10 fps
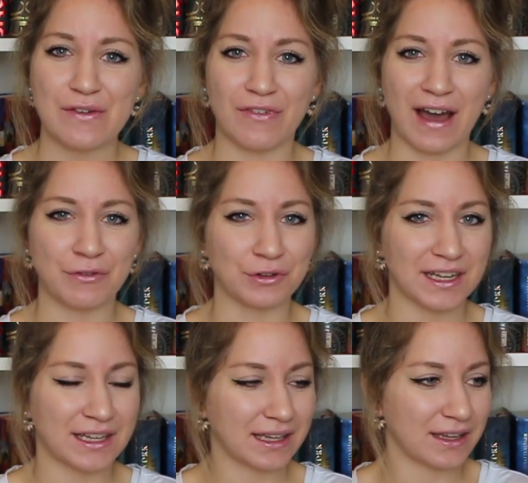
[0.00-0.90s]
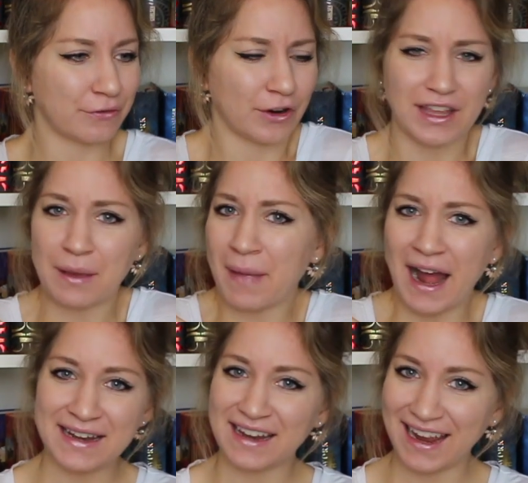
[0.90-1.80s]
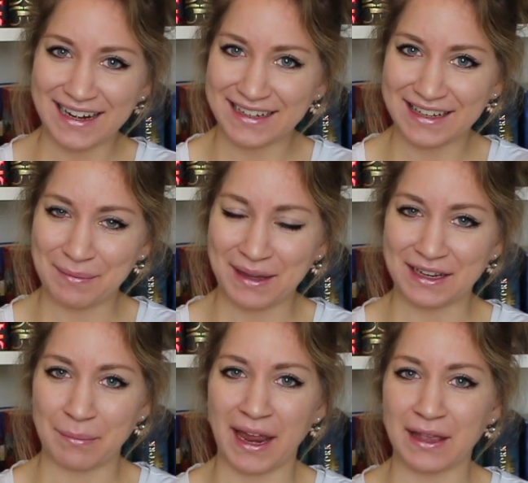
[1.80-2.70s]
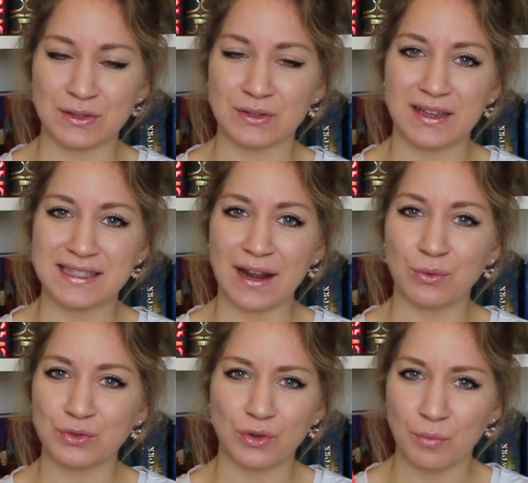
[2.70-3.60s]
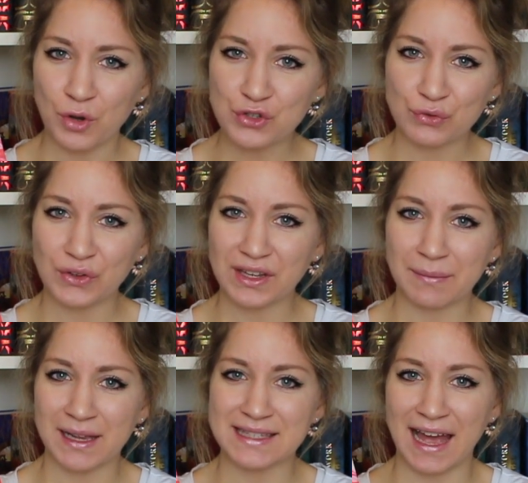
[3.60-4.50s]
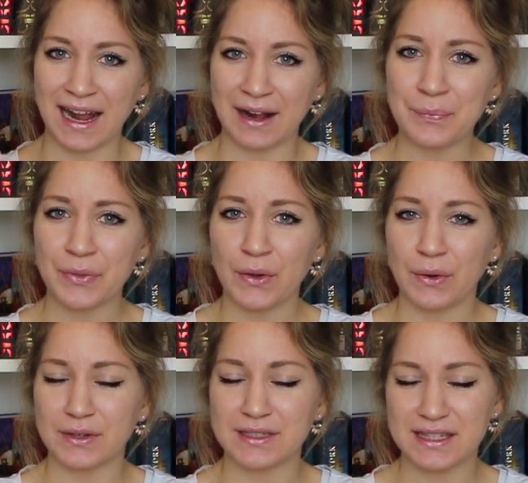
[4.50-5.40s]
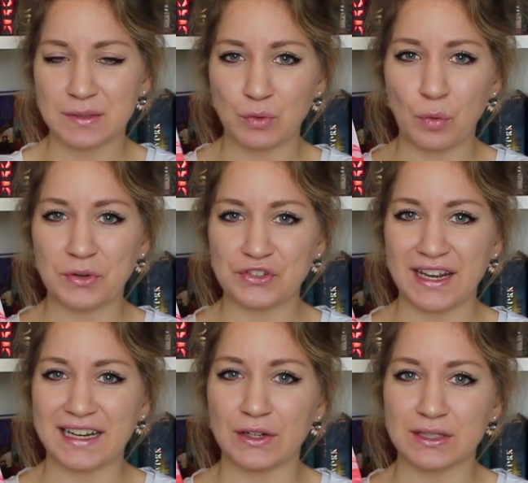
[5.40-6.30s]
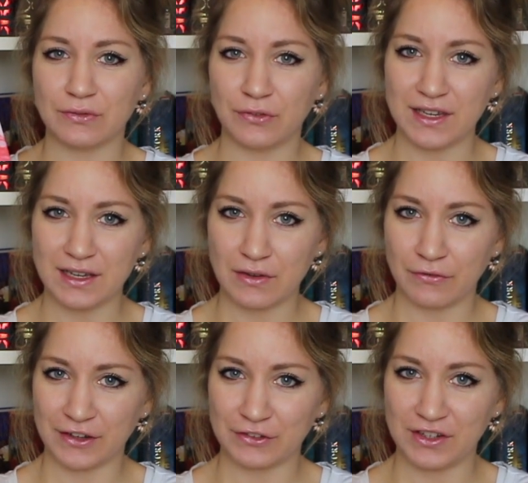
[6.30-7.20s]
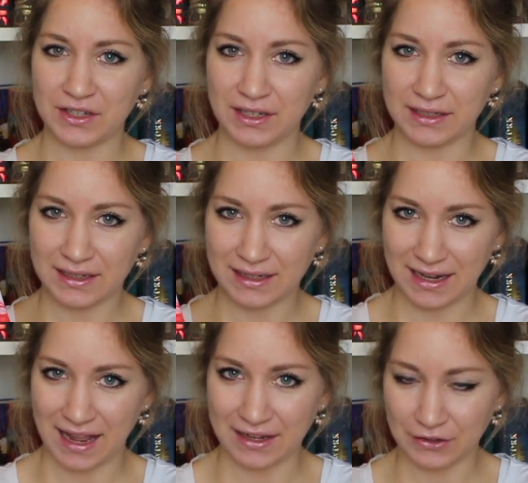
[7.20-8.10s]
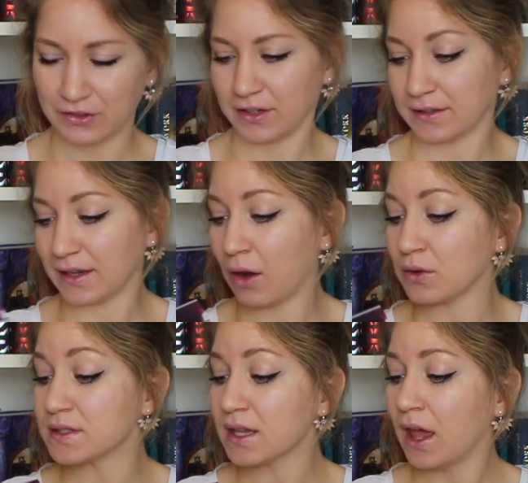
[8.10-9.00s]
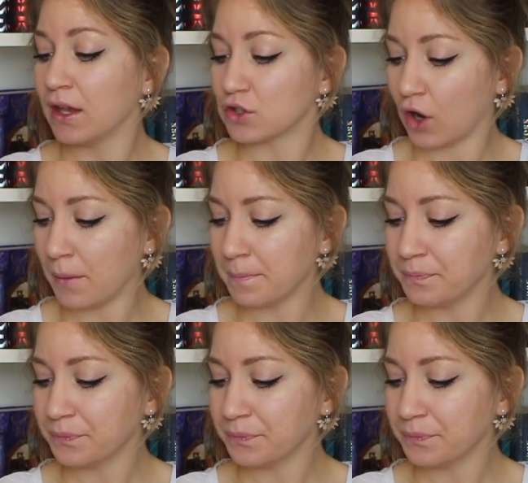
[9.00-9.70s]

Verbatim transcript: war wirklich von jedem Alter eigentlich jemand dabei. Also es war sehr gut gemischt, würde ich mal sagen. Und dieses Buch besteht aus vier verschiedenen kleinen Geschichten. Aus Tom,